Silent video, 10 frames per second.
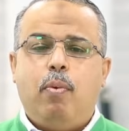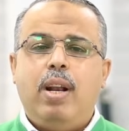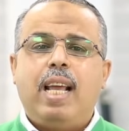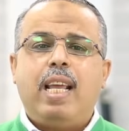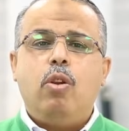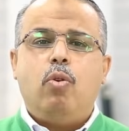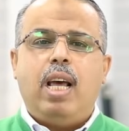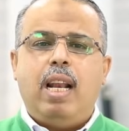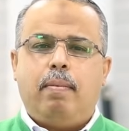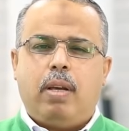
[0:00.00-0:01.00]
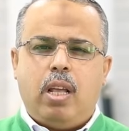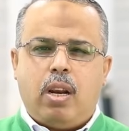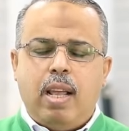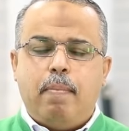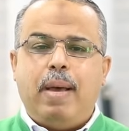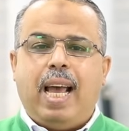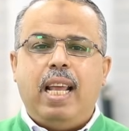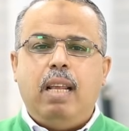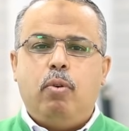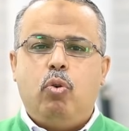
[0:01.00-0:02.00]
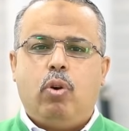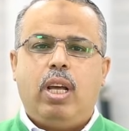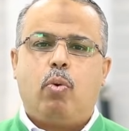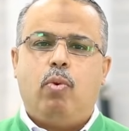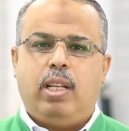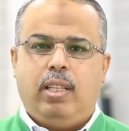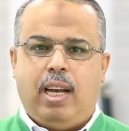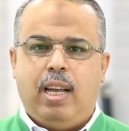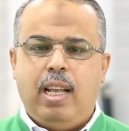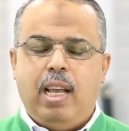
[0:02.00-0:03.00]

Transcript: ولكنه الالم غير معالمه غير واضحه،